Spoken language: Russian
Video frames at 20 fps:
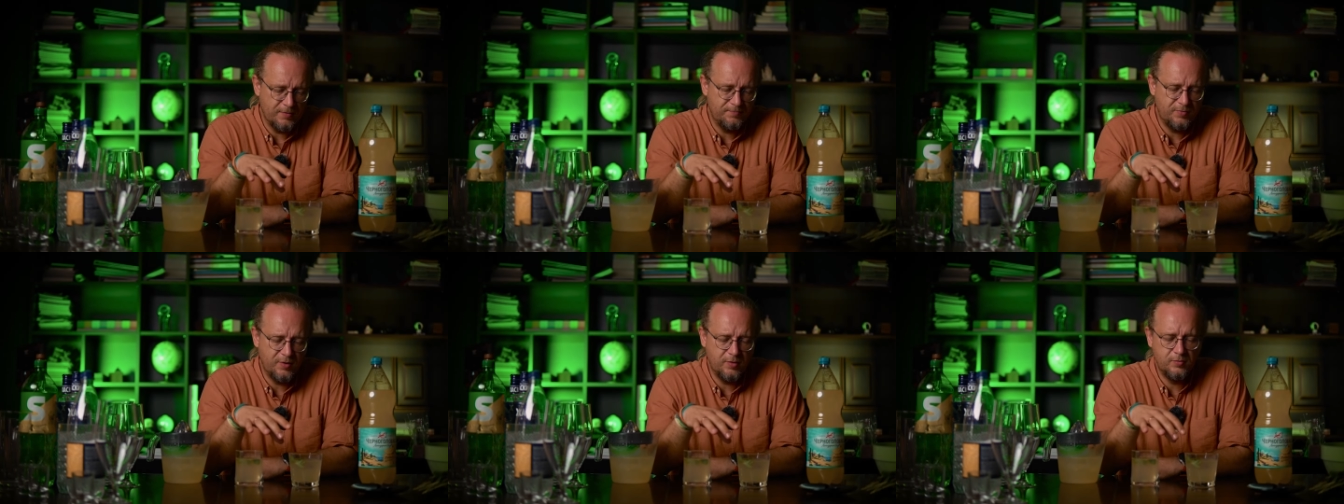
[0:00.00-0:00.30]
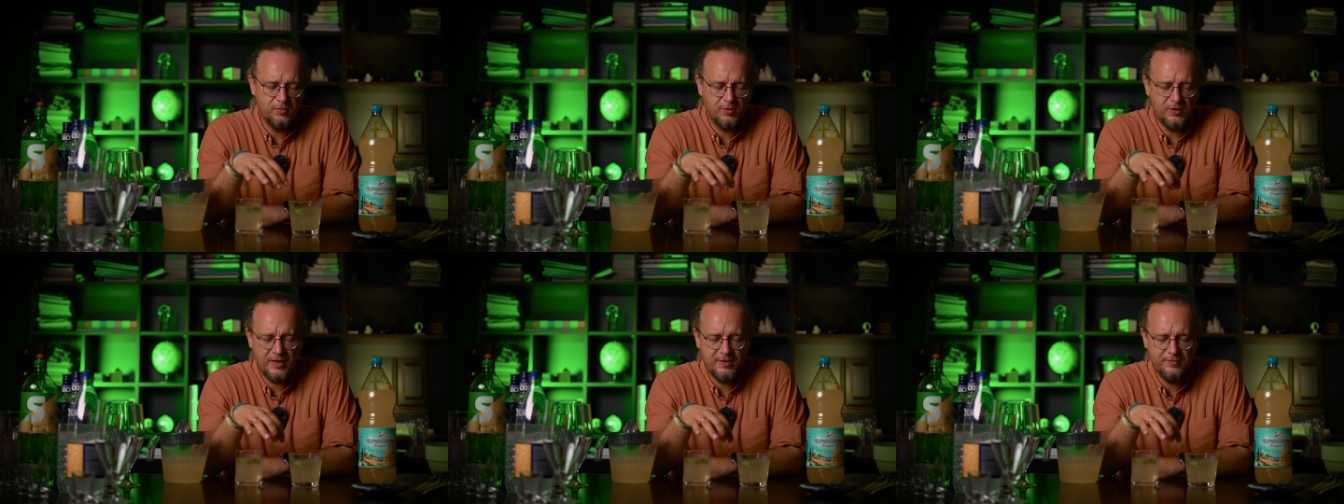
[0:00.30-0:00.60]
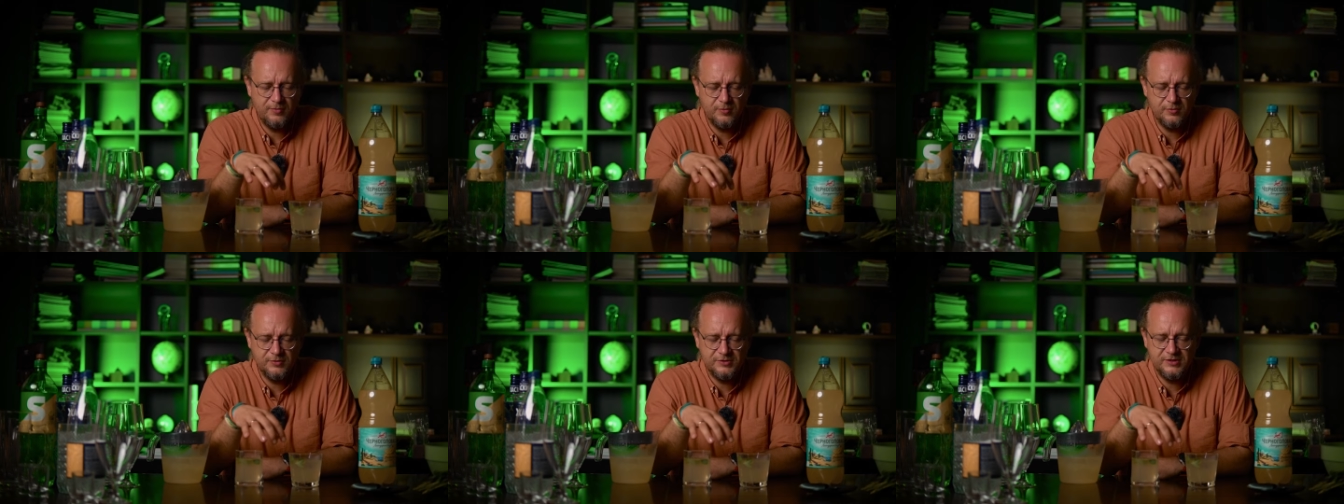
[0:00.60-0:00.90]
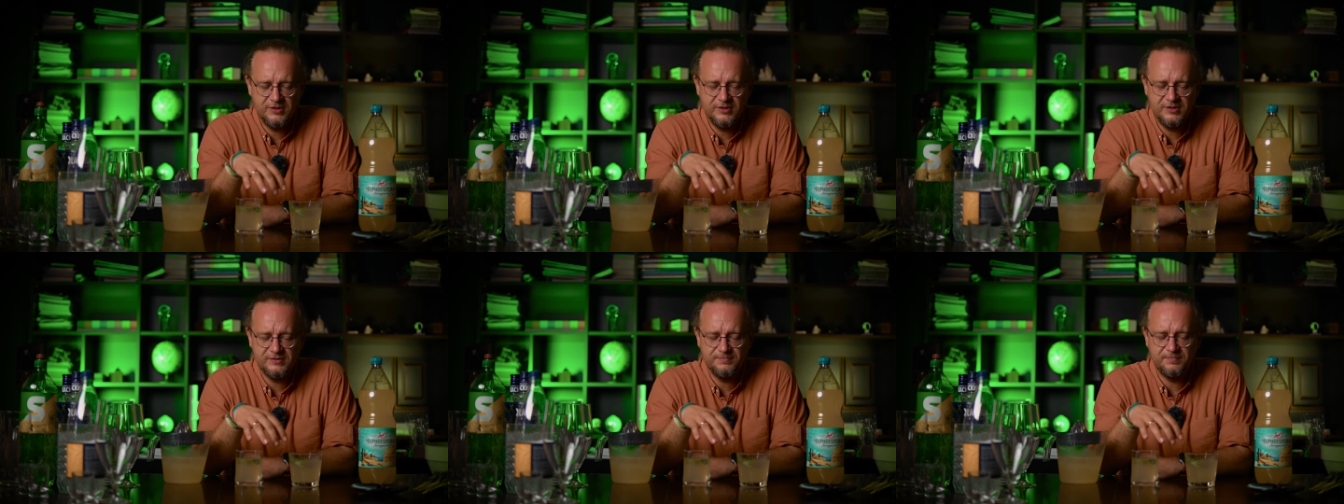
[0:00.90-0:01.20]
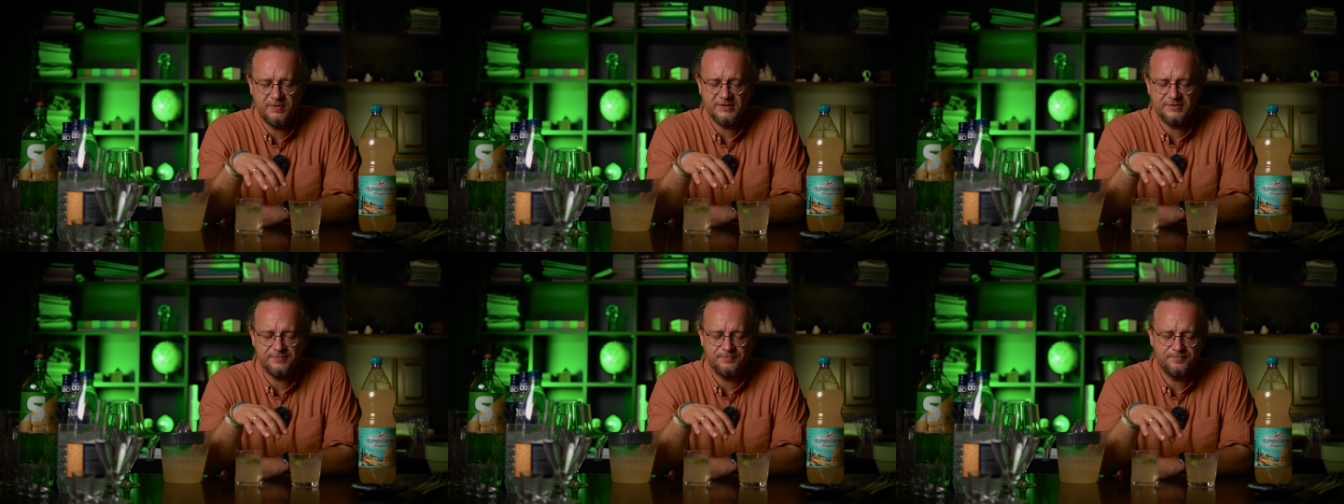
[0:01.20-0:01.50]
По-моему, лайм ему сильно
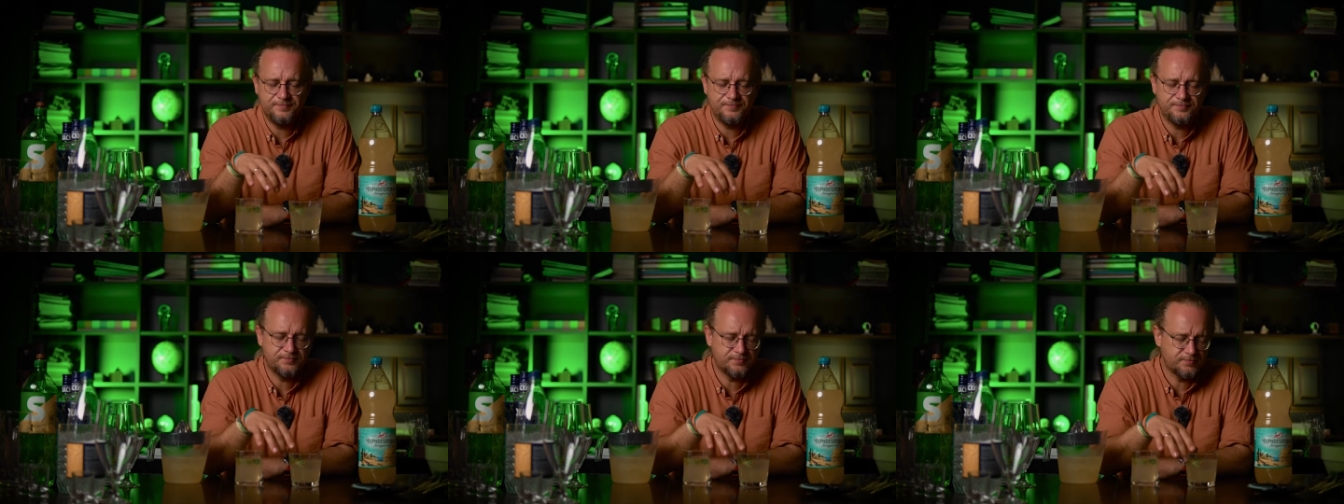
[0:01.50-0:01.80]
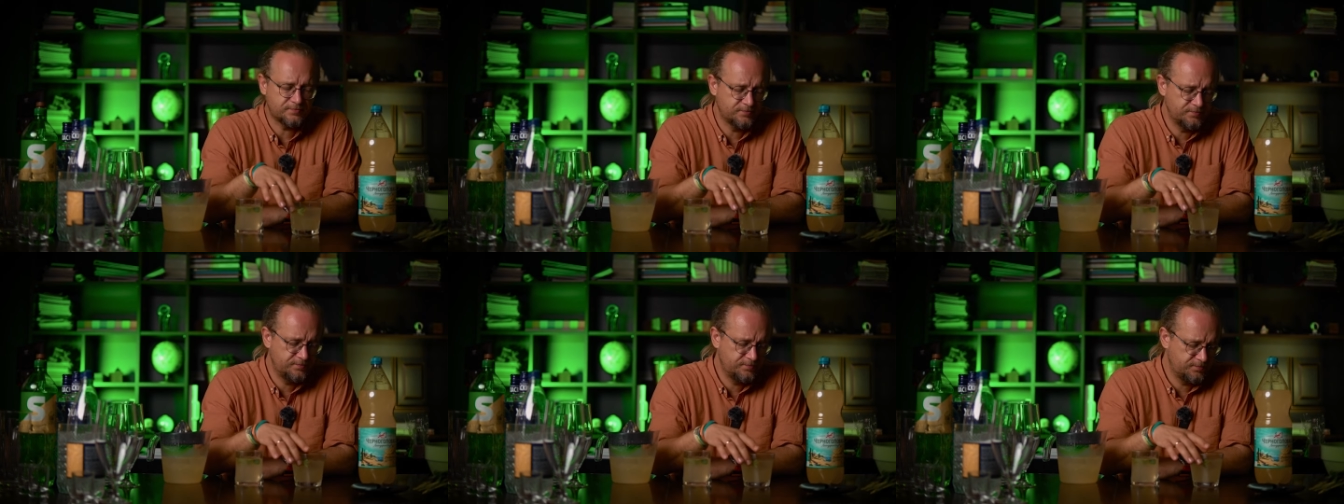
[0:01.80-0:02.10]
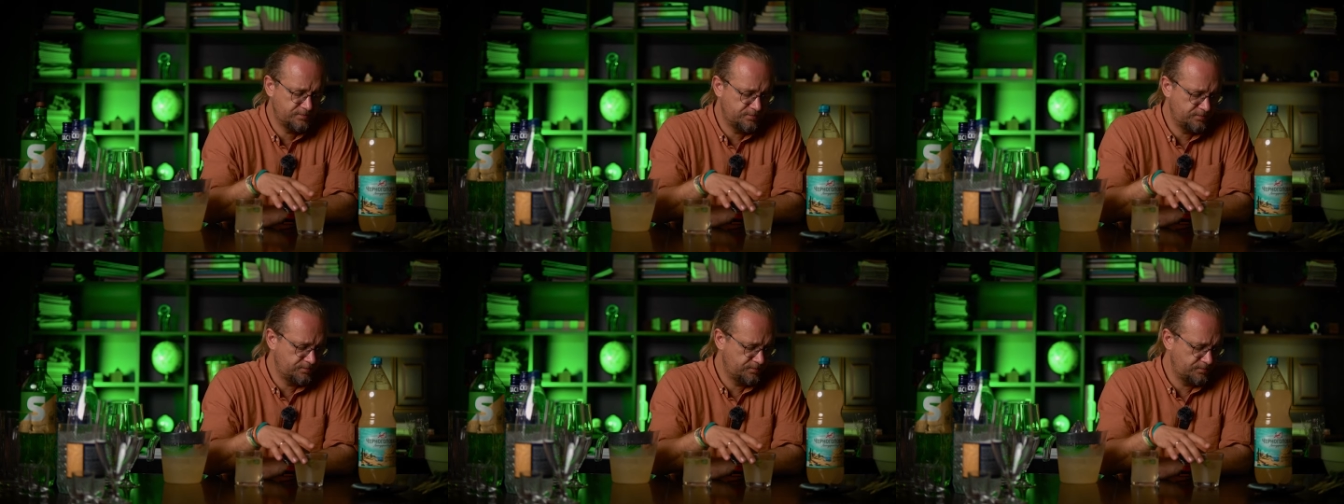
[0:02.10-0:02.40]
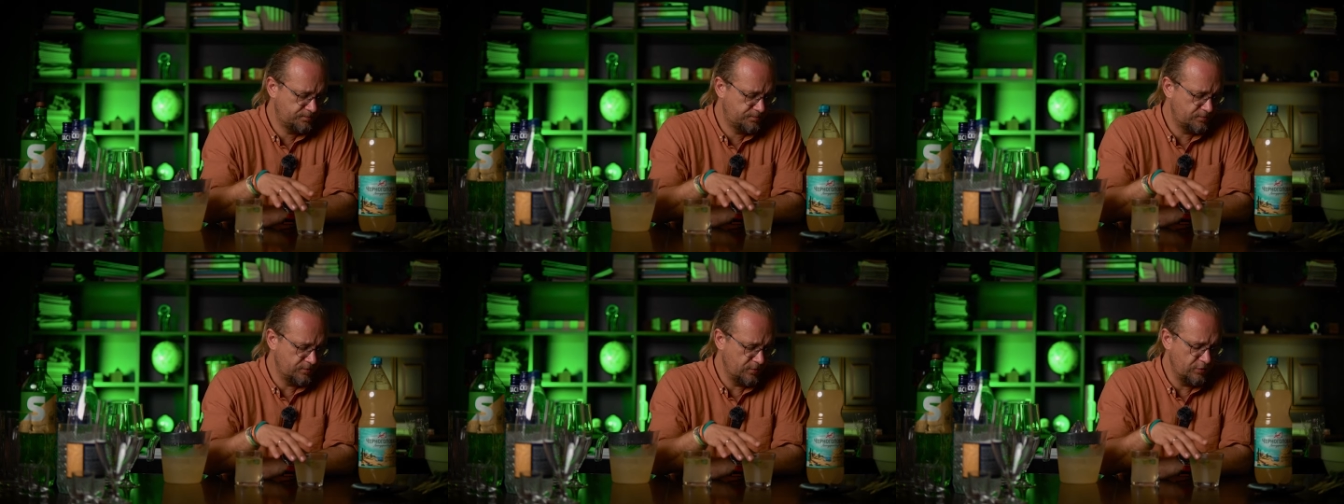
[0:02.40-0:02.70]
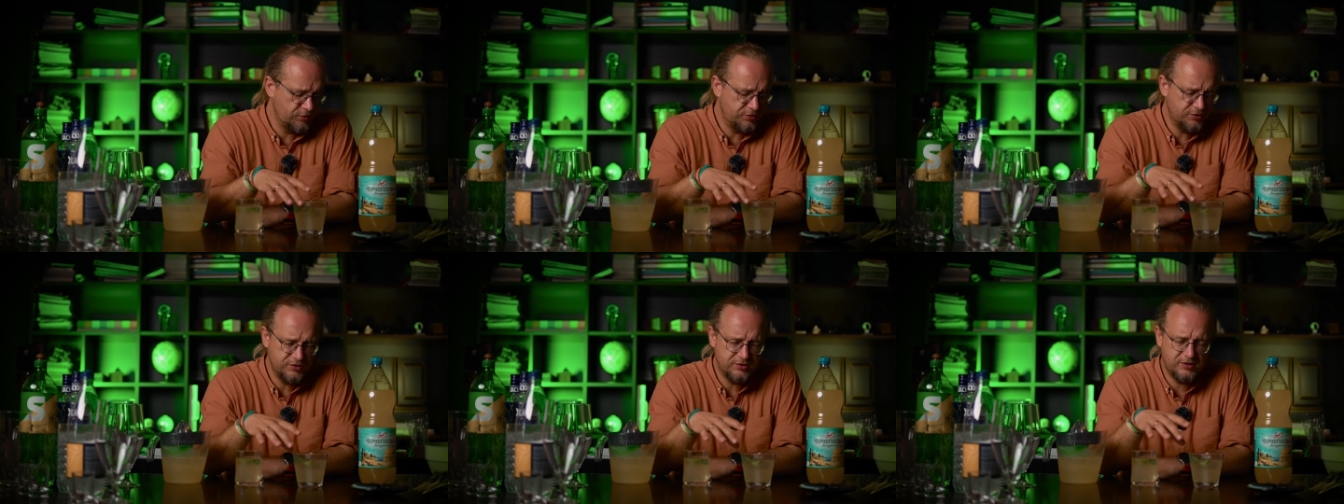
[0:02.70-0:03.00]
спас.
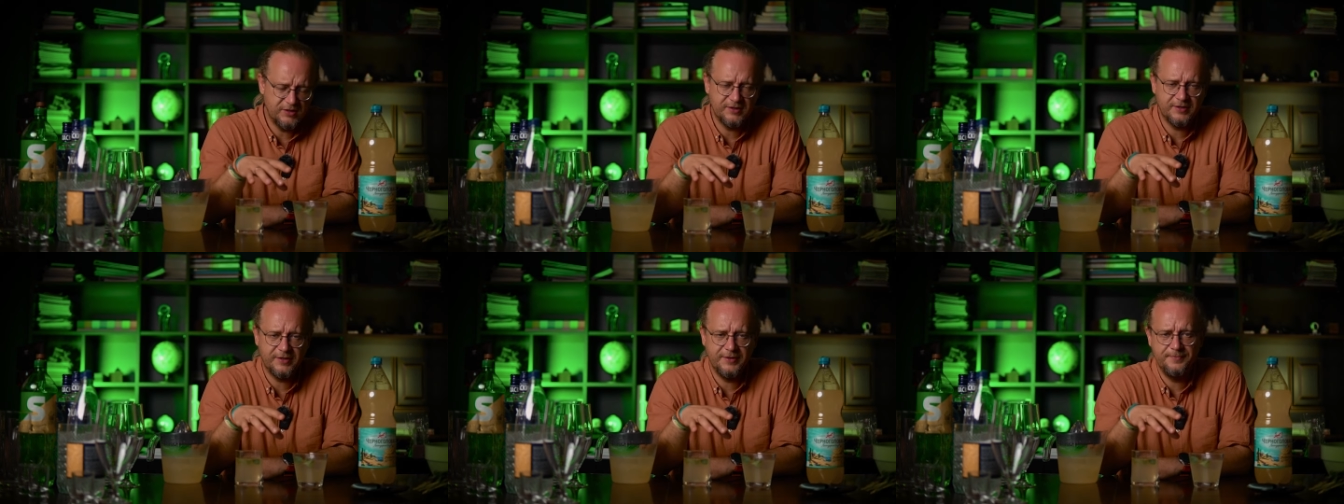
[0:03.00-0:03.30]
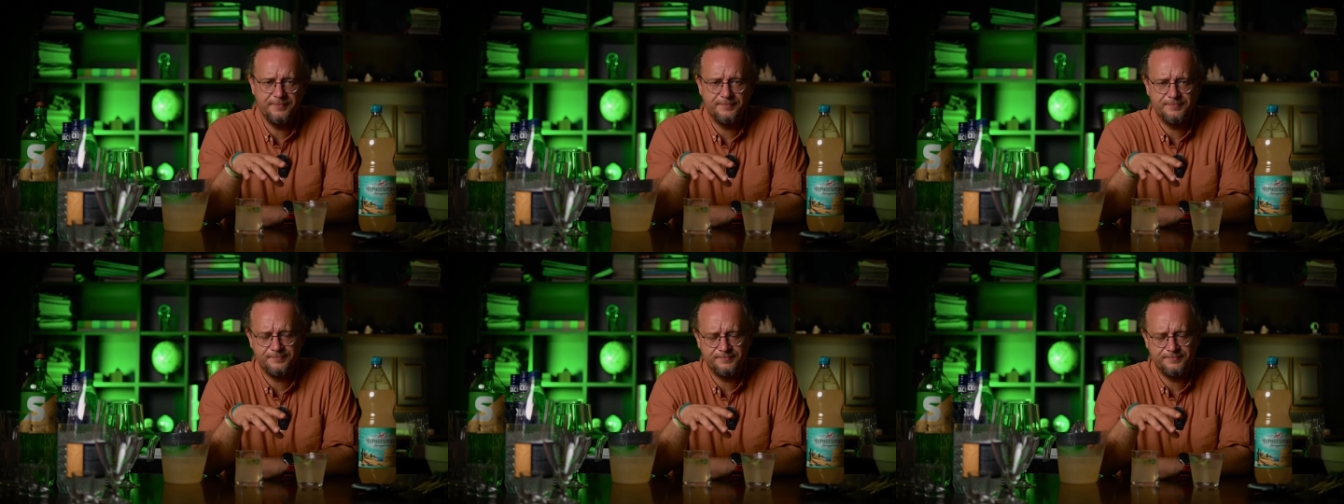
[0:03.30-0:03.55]
Очень сладкий.